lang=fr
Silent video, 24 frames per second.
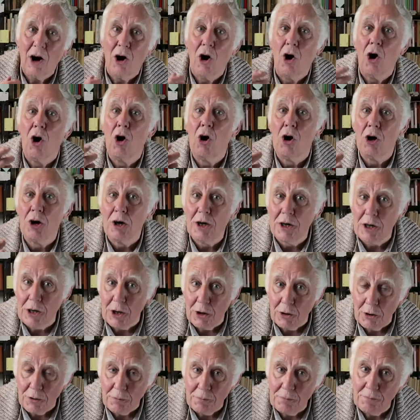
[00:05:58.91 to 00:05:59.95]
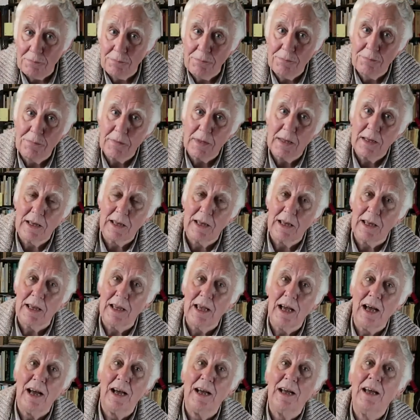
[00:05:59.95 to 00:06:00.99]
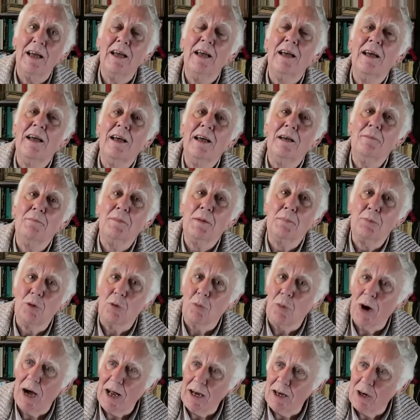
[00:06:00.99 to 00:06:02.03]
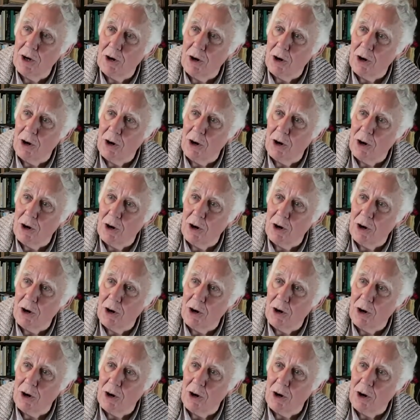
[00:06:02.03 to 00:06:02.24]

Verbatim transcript: hors-lieu. Il Mais pour moi, le